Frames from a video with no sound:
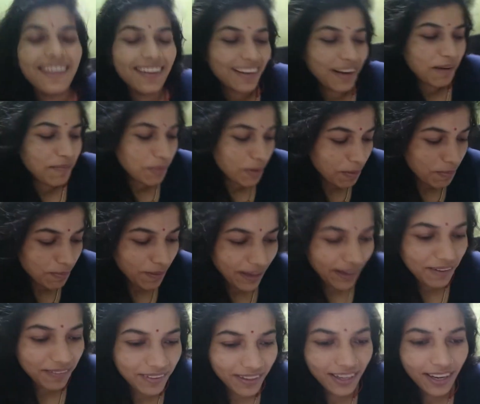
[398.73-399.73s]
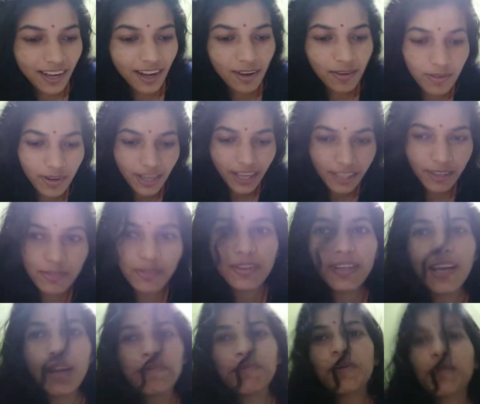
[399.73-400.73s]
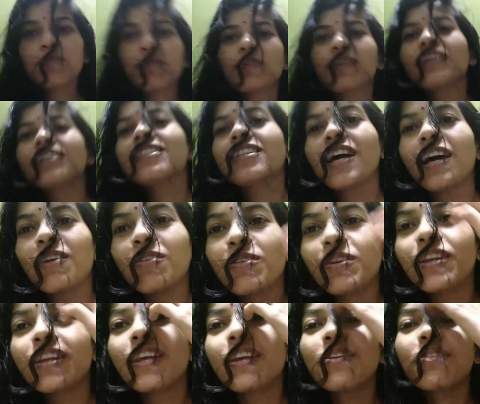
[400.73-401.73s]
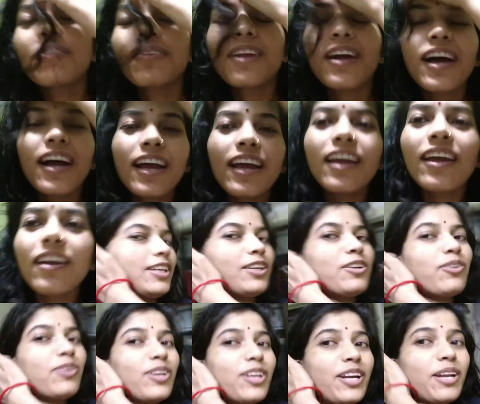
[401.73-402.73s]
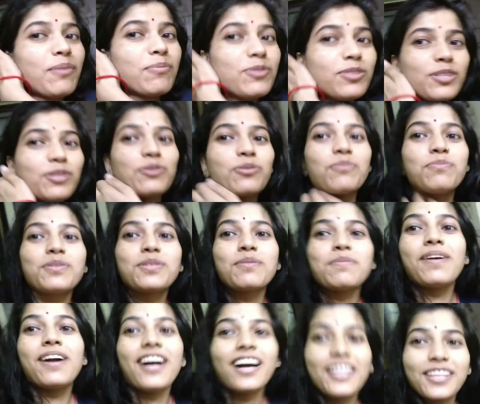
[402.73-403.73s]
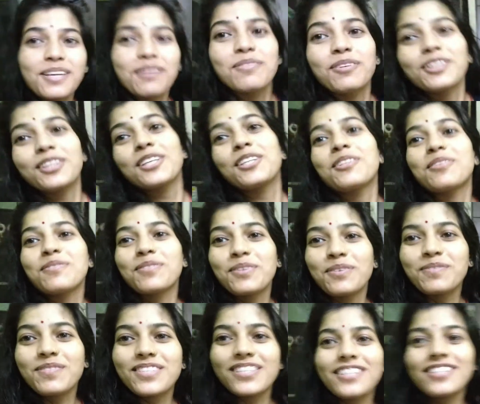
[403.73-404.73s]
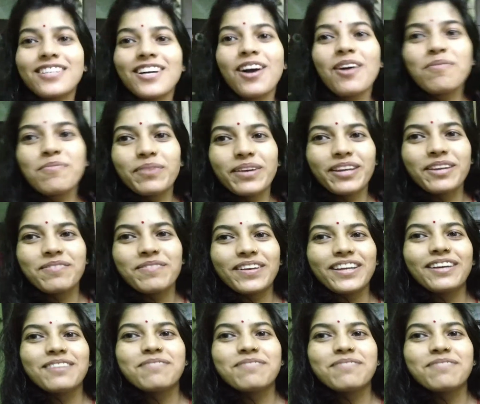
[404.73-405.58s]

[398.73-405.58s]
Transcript: लैपटॉप बैग में रखा हुआ है क्योंकि लैपटॉप तो ना चालू ही नहीं हो रहा है इन्होंने ना मुझे रूम से मंगा दिया बोलता तुम रूम से जाओ मेरी मी,